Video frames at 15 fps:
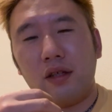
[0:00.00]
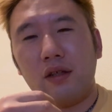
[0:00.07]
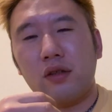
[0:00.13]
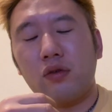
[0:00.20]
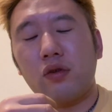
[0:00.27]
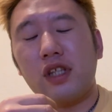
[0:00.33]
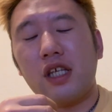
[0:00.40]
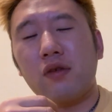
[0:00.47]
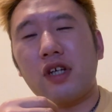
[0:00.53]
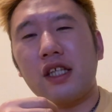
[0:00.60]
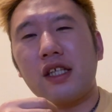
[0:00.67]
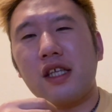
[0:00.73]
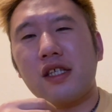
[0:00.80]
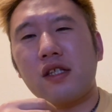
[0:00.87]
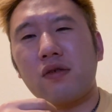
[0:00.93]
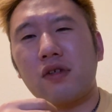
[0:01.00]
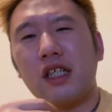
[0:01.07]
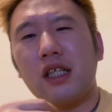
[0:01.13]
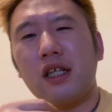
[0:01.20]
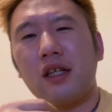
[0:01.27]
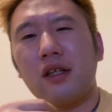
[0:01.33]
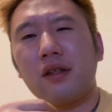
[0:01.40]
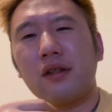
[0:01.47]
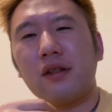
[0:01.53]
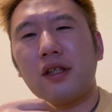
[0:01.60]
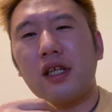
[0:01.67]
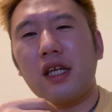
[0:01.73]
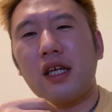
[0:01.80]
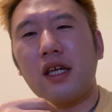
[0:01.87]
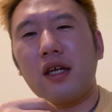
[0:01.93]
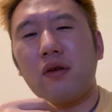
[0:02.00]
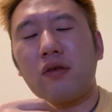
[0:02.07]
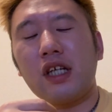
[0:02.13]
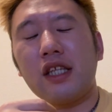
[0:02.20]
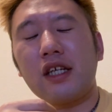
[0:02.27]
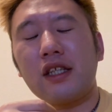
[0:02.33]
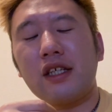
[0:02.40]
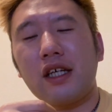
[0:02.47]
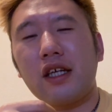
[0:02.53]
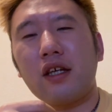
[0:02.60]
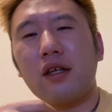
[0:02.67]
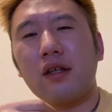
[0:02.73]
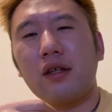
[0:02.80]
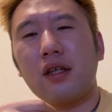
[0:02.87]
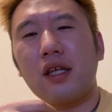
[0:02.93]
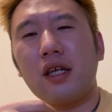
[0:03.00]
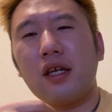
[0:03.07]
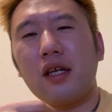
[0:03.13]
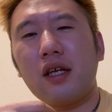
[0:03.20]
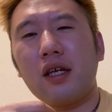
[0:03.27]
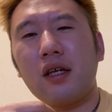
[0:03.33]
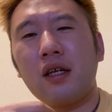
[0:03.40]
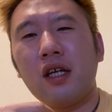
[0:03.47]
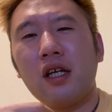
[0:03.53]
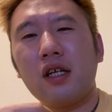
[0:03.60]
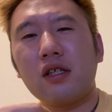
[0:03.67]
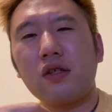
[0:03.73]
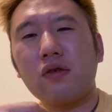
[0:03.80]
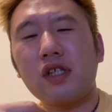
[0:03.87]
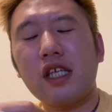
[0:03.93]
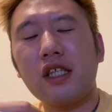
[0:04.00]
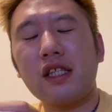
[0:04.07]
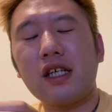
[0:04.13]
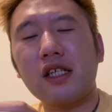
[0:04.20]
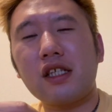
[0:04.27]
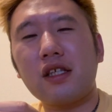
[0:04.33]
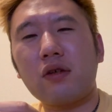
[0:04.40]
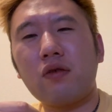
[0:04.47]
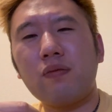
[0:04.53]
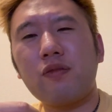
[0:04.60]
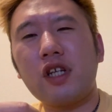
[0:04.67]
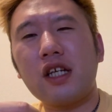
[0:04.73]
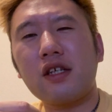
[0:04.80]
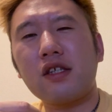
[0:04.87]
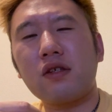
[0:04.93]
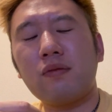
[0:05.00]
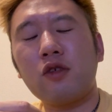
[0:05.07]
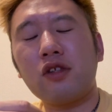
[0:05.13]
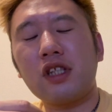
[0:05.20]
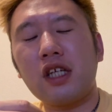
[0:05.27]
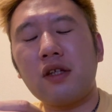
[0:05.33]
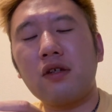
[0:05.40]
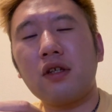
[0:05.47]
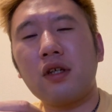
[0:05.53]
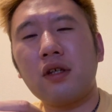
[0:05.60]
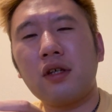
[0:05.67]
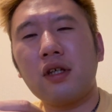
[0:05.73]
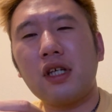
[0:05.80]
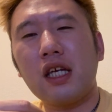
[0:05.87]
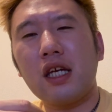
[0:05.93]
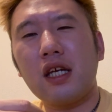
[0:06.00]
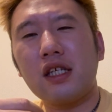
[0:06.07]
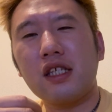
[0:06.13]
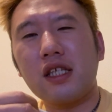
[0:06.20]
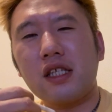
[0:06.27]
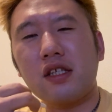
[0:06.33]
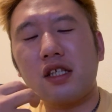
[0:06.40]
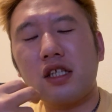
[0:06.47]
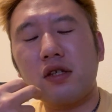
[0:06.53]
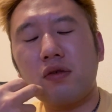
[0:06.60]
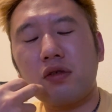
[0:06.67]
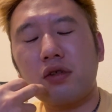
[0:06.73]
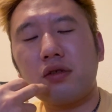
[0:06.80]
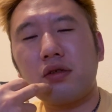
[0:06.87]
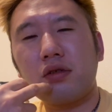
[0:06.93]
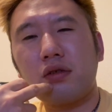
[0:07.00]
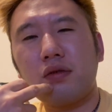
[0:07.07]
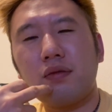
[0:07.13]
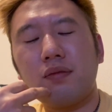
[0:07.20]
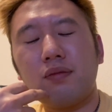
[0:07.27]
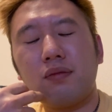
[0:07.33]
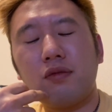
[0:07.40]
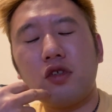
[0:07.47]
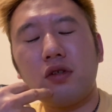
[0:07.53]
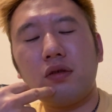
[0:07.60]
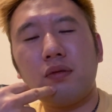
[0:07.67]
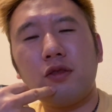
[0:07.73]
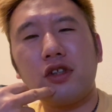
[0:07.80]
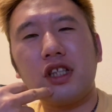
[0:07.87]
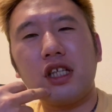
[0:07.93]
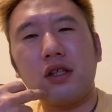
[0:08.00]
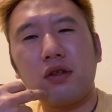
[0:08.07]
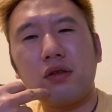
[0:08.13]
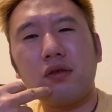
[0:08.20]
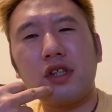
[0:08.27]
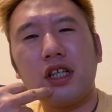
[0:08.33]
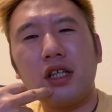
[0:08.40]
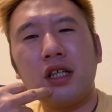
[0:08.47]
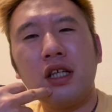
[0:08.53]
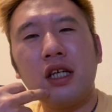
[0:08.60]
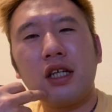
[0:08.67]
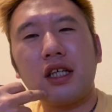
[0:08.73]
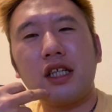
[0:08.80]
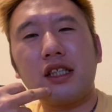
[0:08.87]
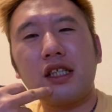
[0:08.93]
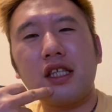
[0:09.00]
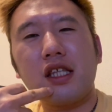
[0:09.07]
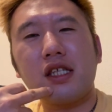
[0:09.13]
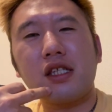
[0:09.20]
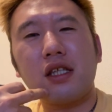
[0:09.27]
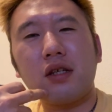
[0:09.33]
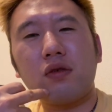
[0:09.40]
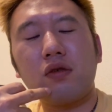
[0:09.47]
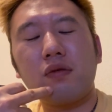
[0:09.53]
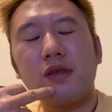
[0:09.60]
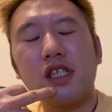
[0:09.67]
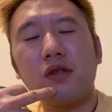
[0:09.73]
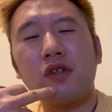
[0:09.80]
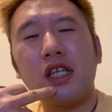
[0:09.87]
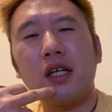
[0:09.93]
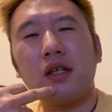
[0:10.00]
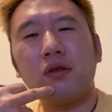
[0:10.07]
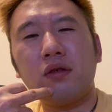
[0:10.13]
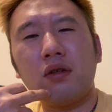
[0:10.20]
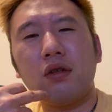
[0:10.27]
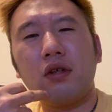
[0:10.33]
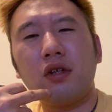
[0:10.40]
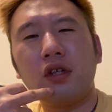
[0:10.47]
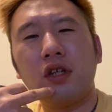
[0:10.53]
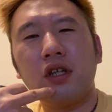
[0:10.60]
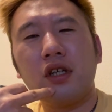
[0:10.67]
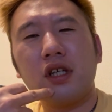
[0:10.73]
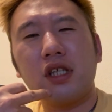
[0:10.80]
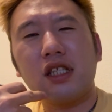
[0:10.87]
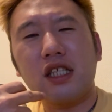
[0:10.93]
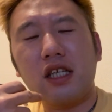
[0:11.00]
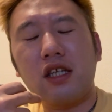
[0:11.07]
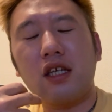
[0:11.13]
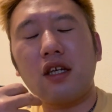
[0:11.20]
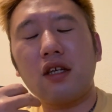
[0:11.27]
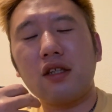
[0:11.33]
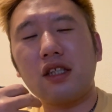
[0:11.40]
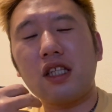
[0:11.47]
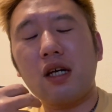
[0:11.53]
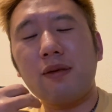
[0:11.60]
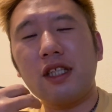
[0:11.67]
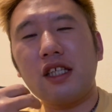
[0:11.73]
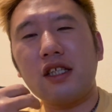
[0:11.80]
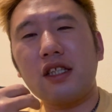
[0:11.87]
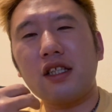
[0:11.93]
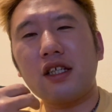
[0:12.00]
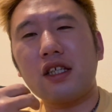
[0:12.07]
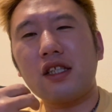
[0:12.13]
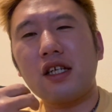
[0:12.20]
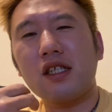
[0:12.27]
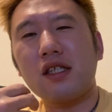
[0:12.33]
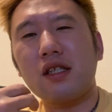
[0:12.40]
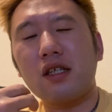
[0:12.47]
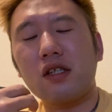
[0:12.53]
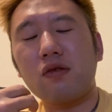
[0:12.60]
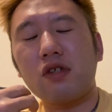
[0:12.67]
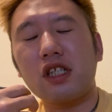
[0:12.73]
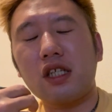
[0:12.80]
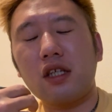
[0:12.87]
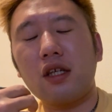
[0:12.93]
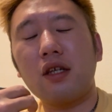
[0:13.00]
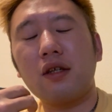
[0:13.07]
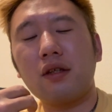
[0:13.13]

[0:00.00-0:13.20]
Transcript: 童貞の方ですとか、えお金がない、え女性に対してコンプレックスを持っている、え自殺しようとも思っているような方にですねこのミソリアンをぜひ食べていただきたいですね正直